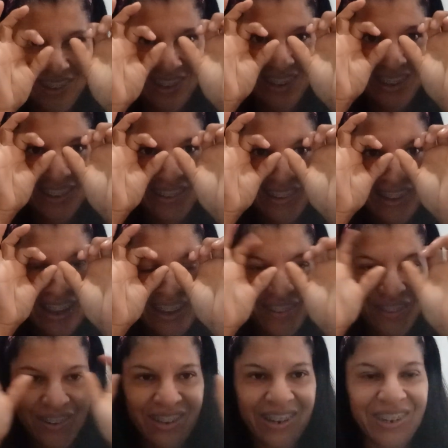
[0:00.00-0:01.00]
indo lá
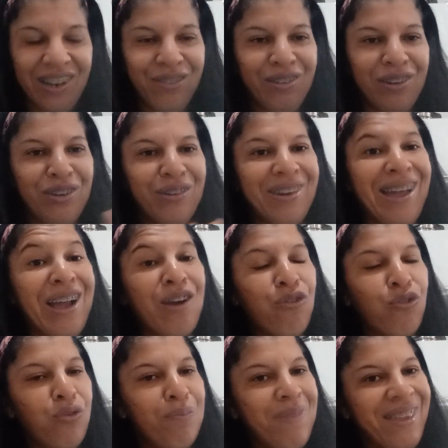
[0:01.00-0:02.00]
no canal da Dona
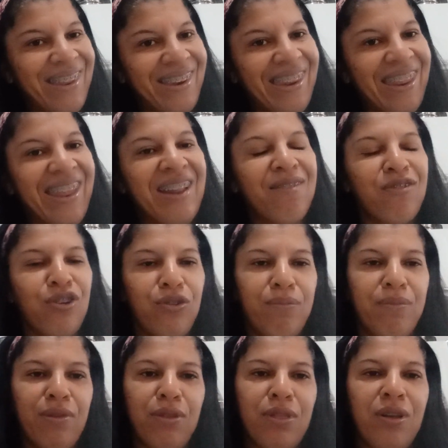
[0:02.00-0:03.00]
Rúbia, né? Com
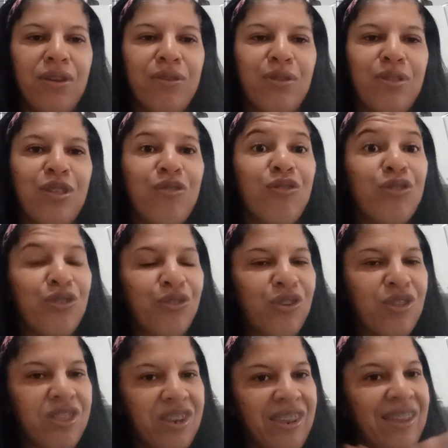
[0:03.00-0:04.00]
meus olhos de
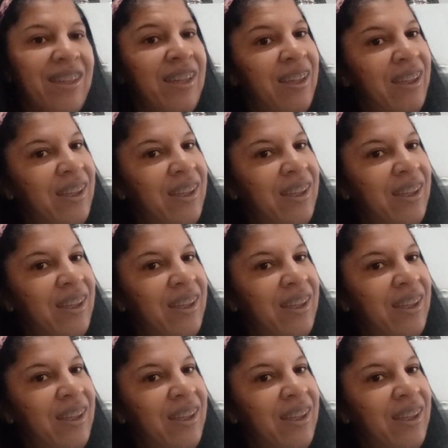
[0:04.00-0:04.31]
coruja, né?